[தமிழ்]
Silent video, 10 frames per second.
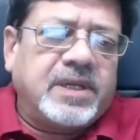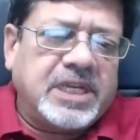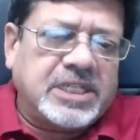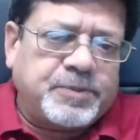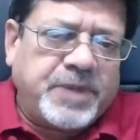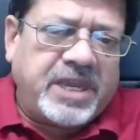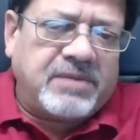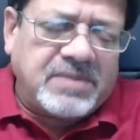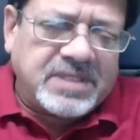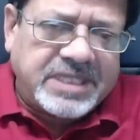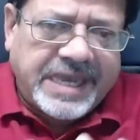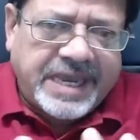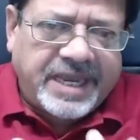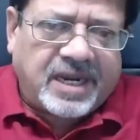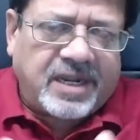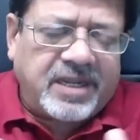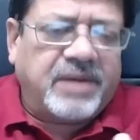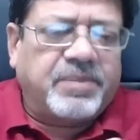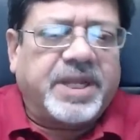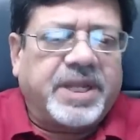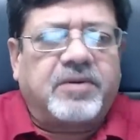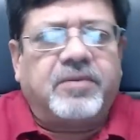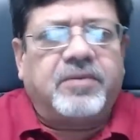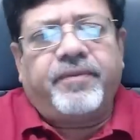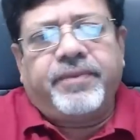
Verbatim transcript: எஸ்பிஎம் சிஏஎல் என்பதாகும்